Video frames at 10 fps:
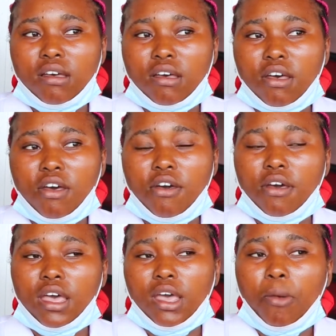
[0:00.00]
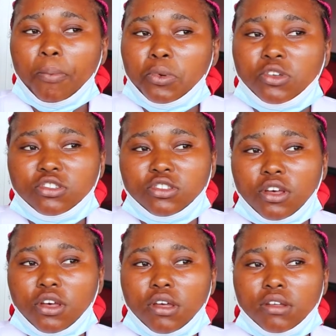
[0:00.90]
euh, et en plus
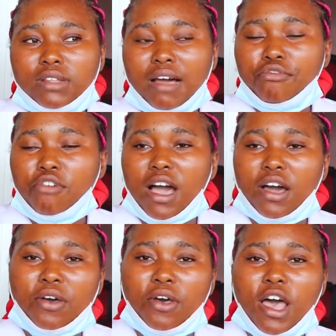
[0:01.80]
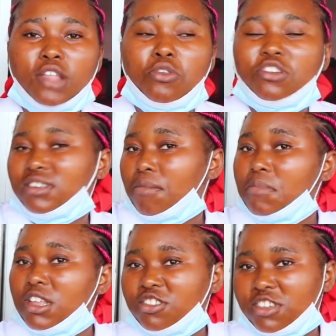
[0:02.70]
euh, d'avoir un deuxième
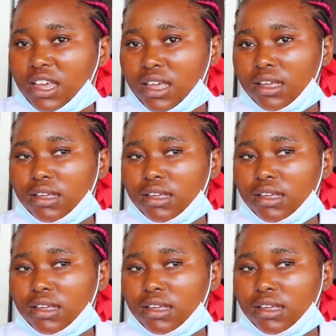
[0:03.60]
métier